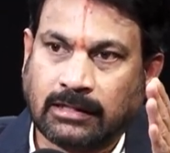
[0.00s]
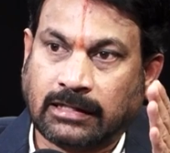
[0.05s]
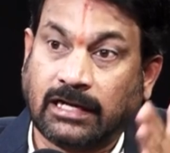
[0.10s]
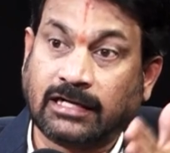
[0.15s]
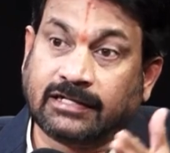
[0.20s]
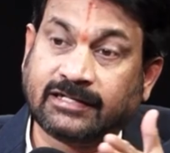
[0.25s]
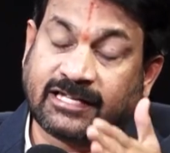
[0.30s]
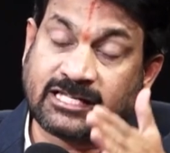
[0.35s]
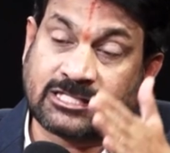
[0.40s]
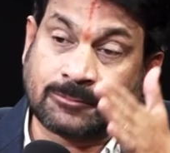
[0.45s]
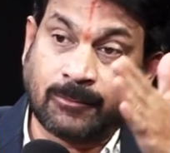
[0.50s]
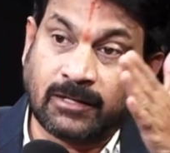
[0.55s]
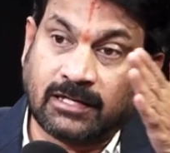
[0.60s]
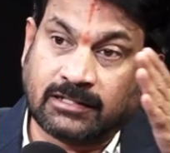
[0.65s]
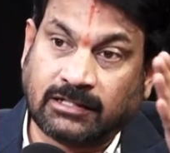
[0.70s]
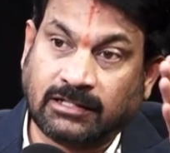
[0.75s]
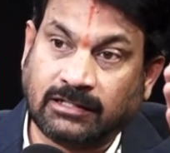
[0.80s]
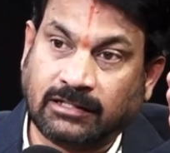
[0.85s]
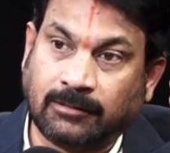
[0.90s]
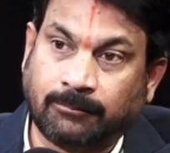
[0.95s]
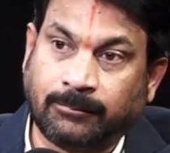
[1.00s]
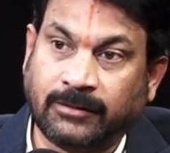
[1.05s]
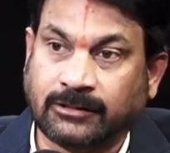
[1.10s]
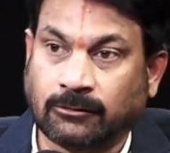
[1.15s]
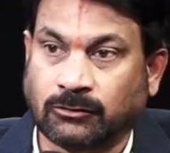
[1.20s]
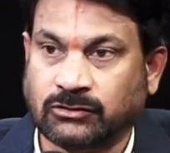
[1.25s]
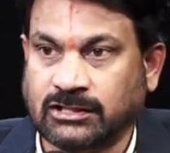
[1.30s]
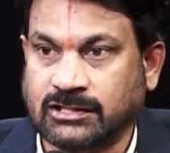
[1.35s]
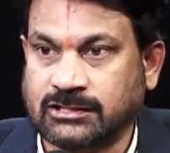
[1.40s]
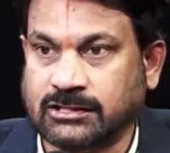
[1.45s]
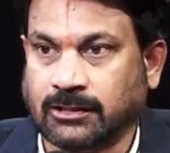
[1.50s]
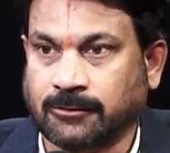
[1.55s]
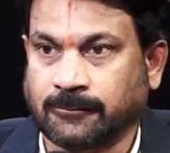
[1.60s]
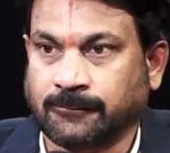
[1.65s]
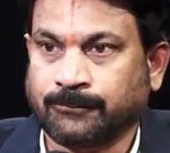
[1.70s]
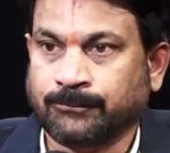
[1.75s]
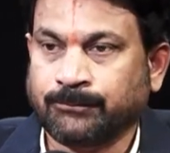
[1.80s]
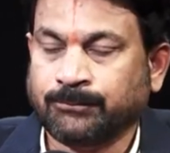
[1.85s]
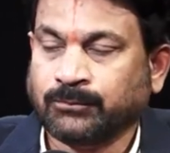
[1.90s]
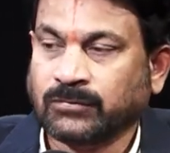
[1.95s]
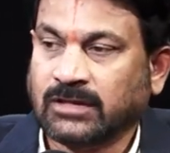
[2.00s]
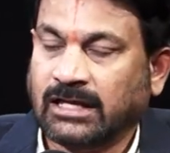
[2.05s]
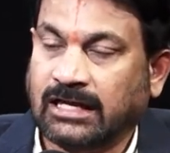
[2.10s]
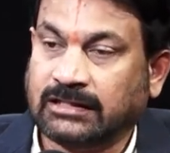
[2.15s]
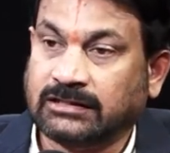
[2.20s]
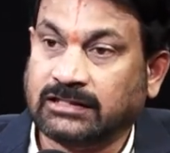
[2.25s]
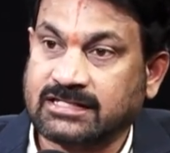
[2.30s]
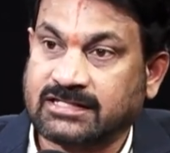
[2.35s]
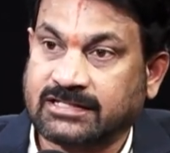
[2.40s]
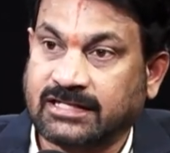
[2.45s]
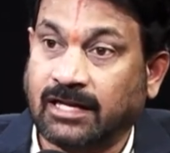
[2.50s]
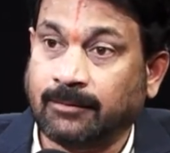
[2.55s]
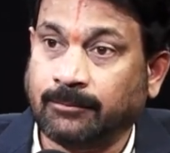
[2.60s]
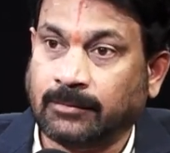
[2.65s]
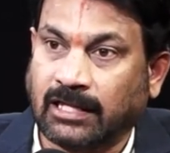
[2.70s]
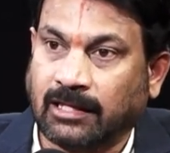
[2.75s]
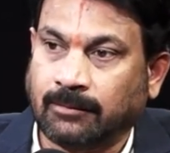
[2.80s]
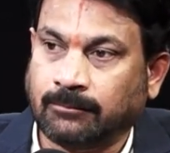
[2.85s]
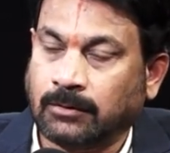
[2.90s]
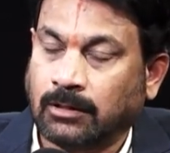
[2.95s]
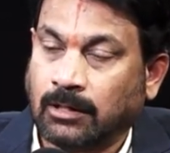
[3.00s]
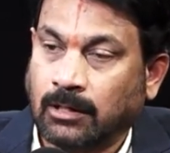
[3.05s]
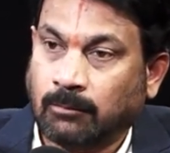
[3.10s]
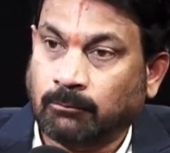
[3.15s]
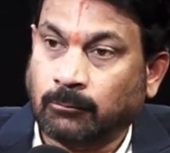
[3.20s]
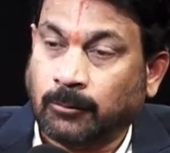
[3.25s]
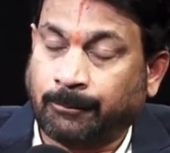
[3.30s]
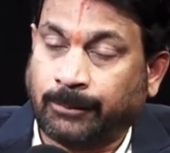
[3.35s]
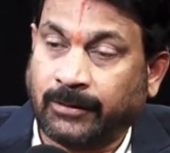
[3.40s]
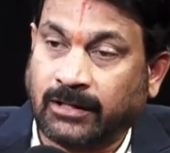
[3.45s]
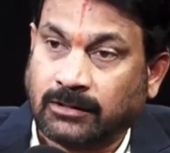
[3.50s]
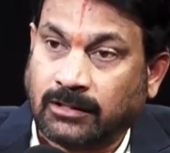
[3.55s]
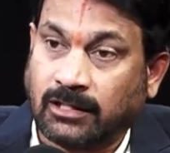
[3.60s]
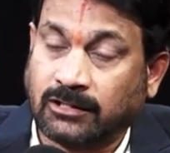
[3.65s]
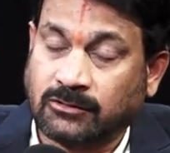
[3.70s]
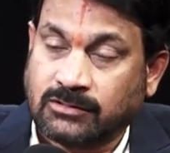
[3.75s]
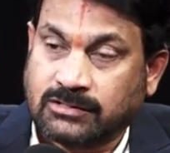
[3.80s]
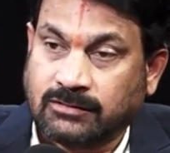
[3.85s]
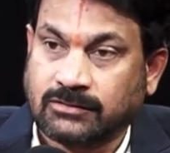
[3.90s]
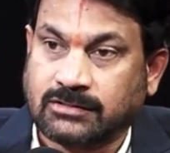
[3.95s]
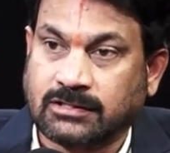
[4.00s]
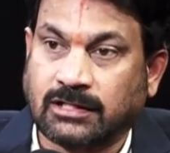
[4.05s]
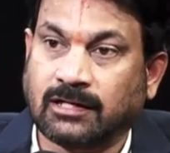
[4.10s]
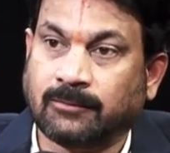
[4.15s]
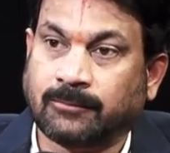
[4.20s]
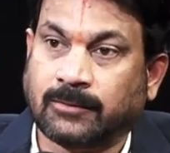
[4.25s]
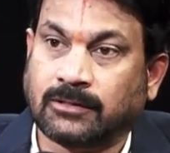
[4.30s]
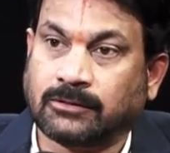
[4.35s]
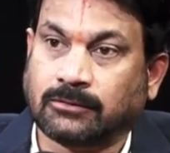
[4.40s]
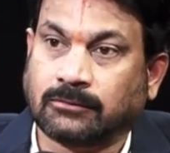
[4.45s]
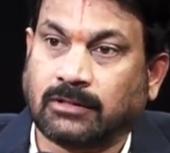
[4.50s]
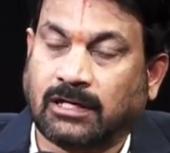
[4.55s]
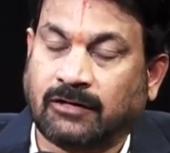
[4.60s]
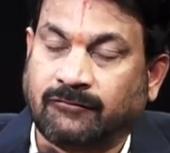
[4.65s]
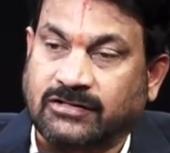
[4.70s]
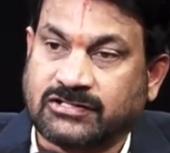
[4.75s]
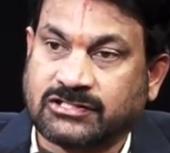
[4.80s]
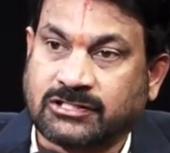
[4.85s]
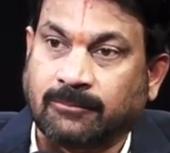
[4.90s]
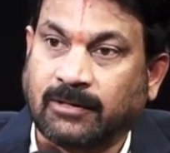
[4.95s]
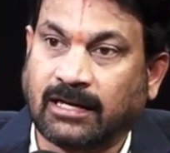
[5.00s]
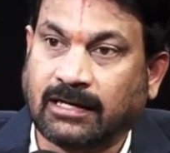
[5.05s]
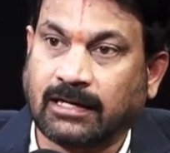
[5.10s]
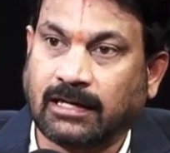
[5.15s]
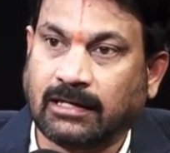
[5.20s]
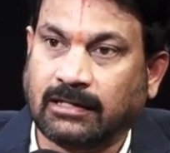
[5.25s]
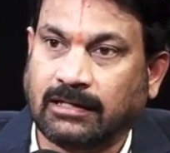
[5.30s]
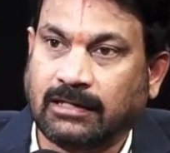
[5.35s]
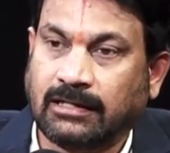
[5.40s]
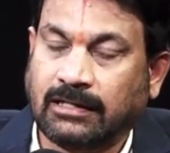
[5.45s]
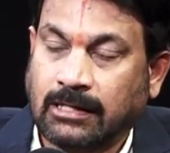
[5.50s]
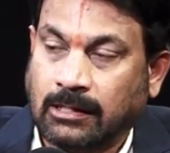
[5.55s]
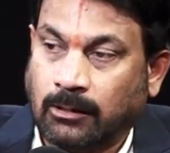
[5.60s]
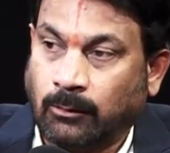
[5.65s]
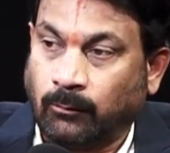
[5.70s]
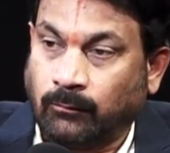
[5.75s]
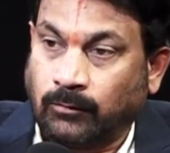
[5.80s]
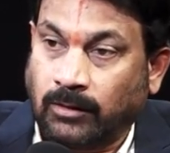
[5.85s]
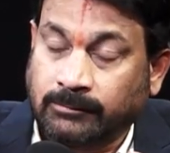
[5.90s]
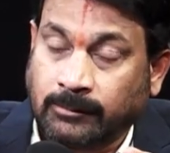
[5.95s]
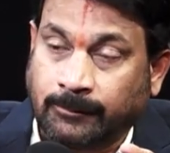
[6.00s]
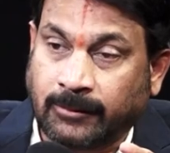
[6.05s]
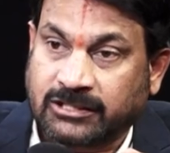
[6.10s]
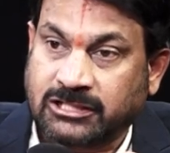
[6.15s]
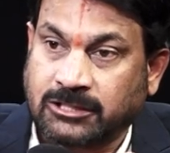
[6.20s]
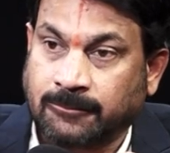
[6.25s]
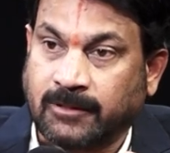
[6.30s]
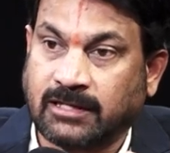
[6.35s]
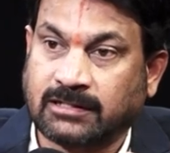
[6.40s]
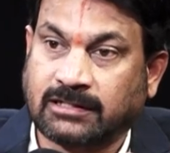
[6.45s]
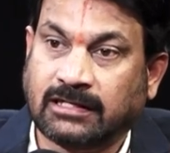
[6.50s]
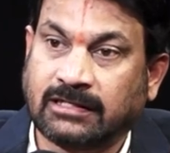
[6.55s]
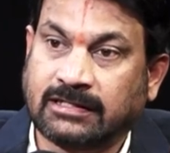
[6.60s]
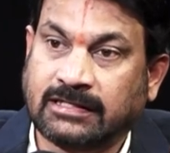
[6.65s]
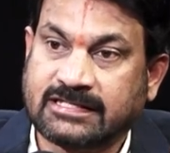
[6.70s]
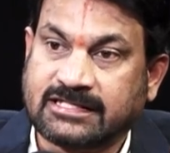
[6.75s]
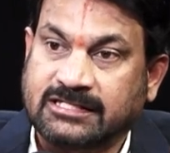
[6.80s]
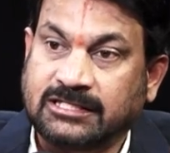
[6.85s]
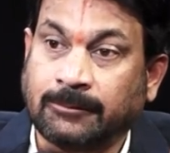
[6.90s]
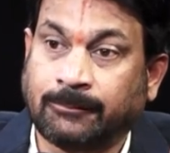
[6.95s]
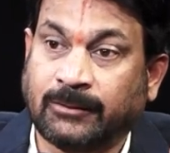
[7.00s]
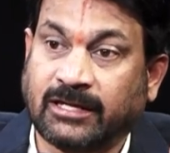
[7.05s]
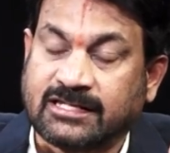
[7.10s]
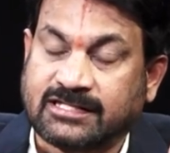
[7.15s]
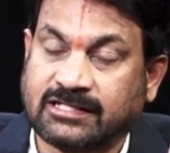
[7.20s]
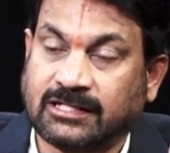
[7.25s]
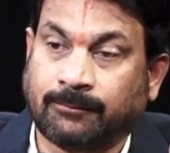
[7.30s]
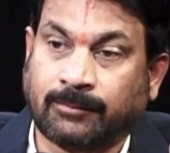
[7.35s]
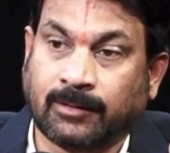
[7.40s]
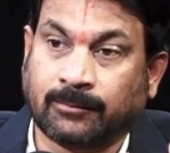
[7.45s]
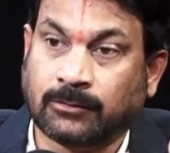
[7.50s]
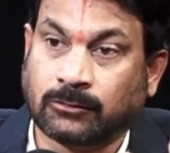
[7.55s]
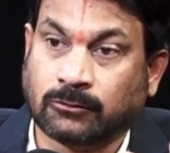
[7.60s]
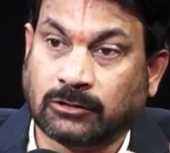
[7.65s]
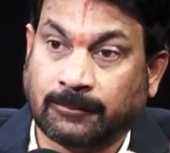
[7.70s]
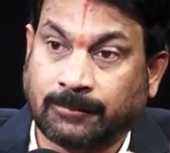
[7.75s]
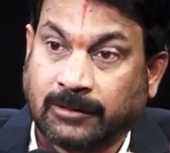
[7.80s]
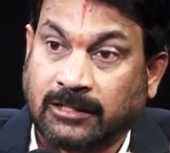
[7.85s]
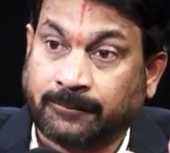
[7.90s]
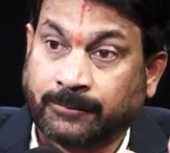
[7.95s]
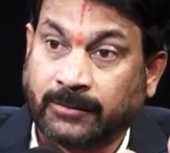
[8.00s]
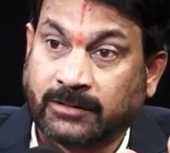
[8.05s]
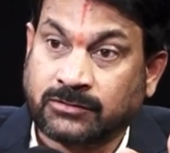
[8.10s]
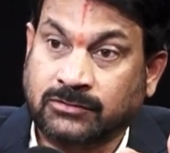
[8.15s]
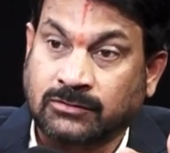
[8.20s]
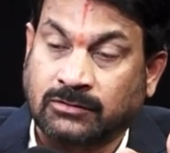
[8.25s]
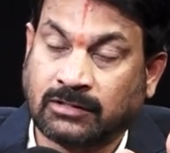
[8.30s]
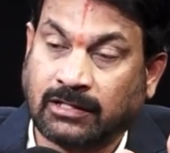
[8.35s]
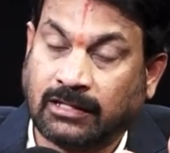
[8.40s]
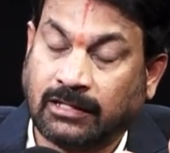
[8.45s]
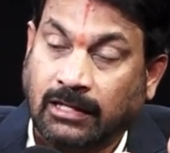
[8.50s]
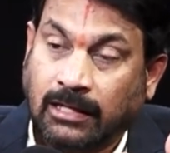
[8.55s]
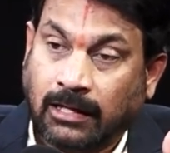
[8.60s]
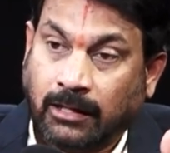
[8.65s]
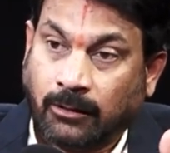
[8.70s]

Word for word: కాంగ్రెస్ పార్టీని బీటౌట్ చేశారు అట్ ద సేమ్ టైం ముప్పై నాలుగు సంవత్సరాల పాటు ఆ వెస్ట్ బెంగాల్ని వామపక్ష పార్టీలంటే సిపిఐ సిపిఎంలు కూడా పరిపాలిస్తుంటే